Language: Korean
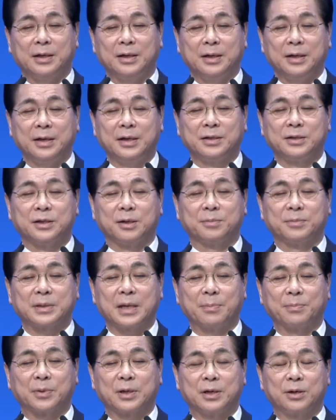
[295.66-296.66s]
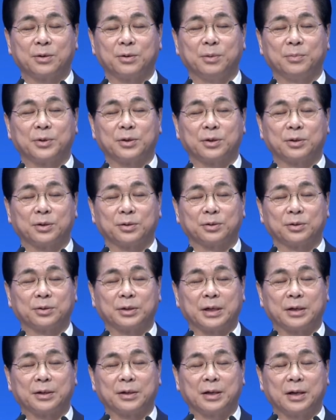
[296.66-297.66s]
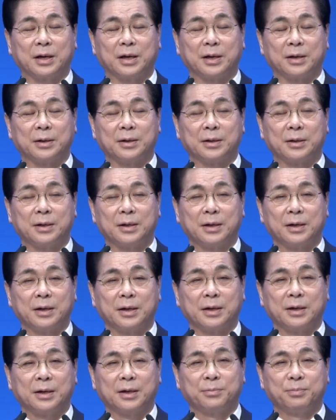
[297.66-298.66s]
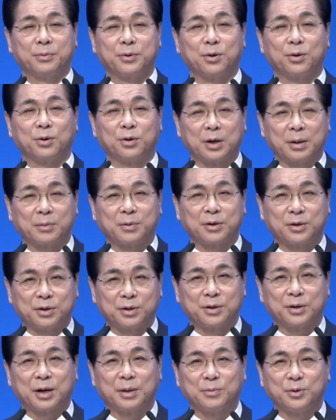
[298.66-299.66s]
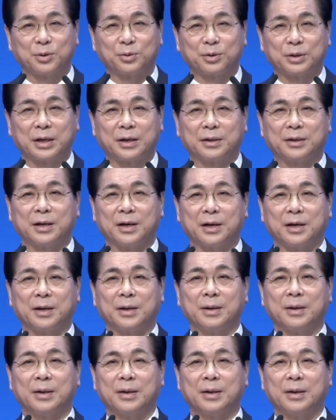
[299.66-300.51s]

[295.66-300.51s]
2.3km 정도 되는데 6kg 정도 되는데